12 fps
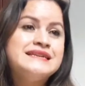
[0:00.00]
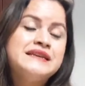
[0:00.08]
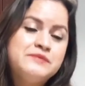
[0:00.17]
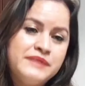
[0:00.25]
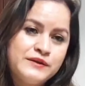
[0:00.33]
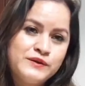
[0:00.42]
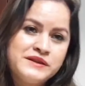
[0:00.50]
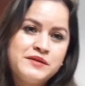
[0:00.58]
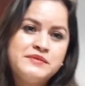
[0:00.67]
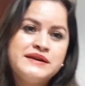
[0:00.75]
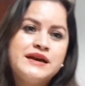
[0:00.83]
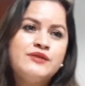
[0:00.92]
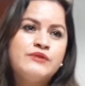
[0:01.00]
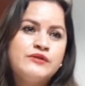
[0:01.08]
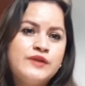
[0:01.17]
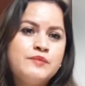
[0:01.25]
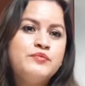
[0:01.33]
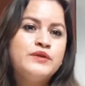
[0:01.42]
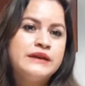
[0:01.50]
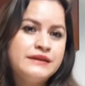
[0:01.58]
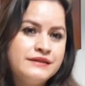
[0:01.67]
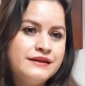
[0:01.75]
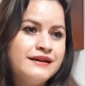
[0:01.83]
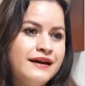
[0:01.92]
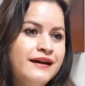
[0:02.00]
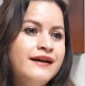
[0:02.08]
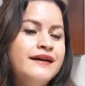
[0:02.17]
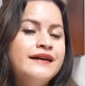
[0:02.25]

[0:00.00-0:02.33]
sin embargo también que no hay una política